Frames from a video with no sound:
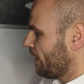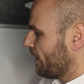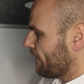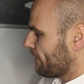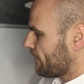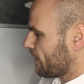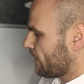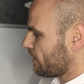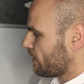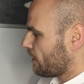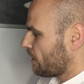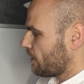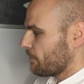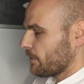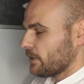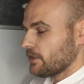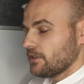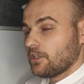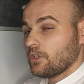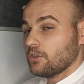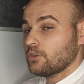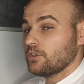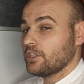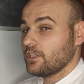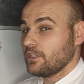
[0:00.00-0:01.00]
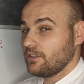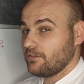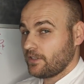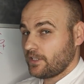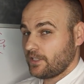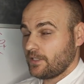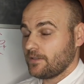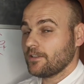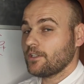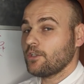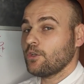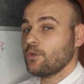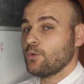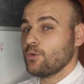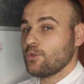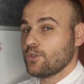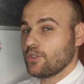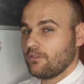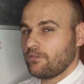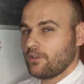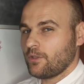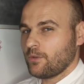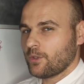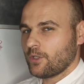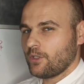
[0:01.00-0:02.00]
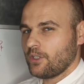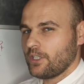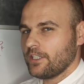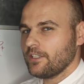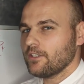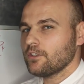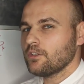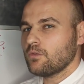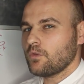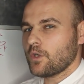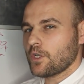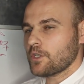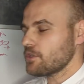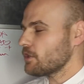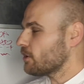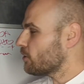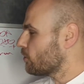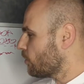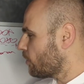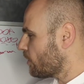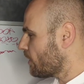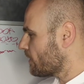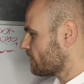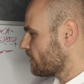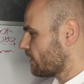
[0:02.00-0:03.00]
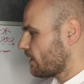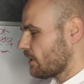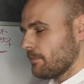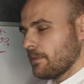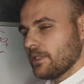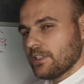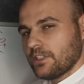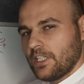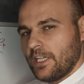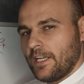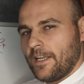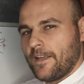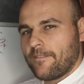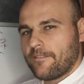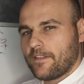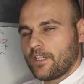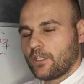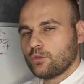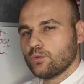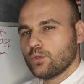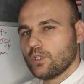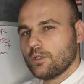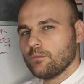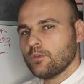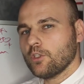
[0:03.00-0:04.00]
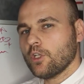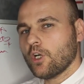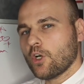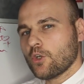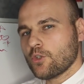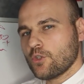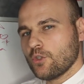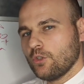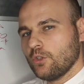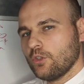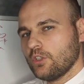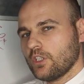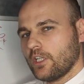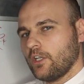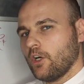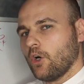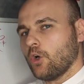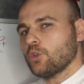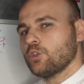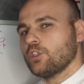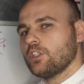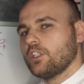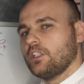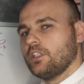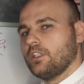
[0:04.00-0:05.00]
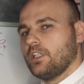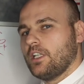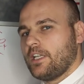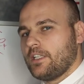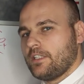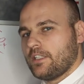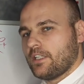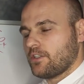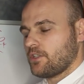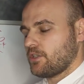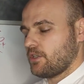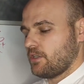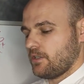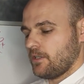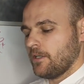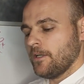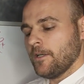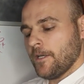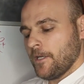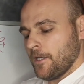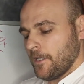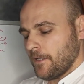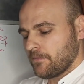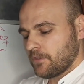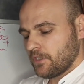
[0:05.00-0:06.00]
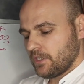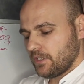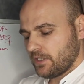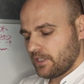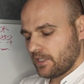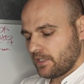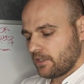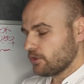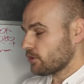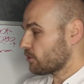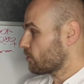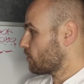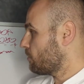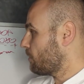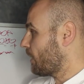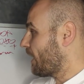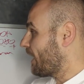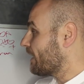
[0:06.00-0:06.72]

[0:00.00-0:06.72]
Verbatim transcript: Ten element odgrywa kluczową rolę i to właśnie to jest element, na którym dochodzi do tego odchylenia się tylnego skrzydła.